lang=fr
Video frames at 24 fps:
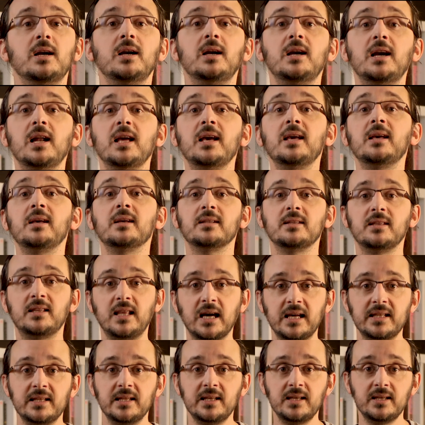les
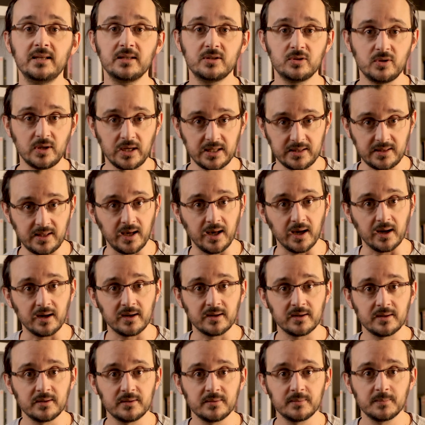damnés de la
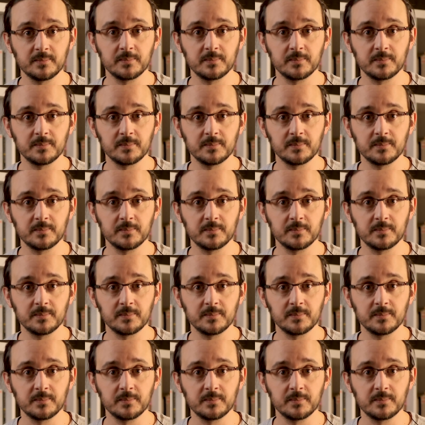terre.